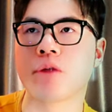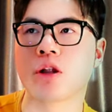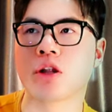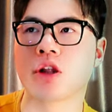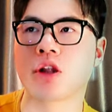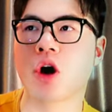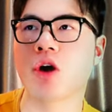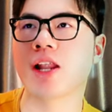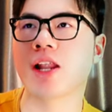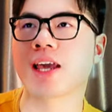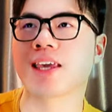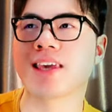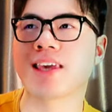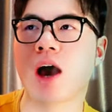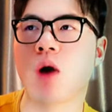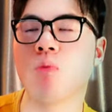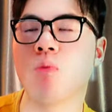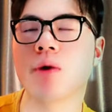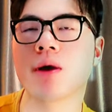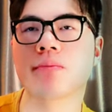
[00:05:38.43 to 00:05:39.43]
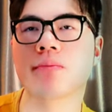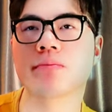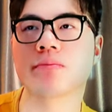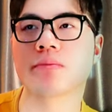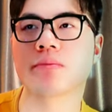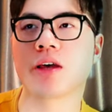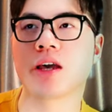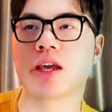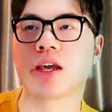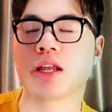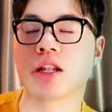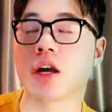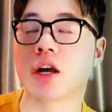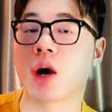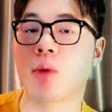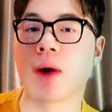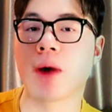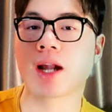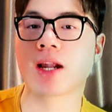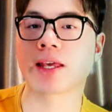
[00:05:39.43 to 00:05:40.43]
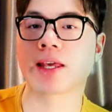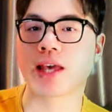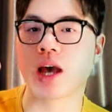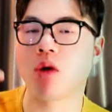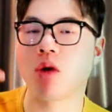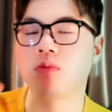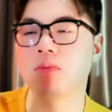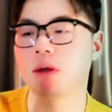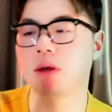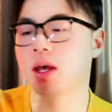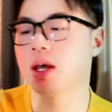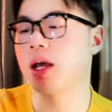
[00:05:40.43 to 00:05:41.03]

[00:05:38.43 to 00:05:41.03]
Nói là giống á, thì nó không hẳn là giống.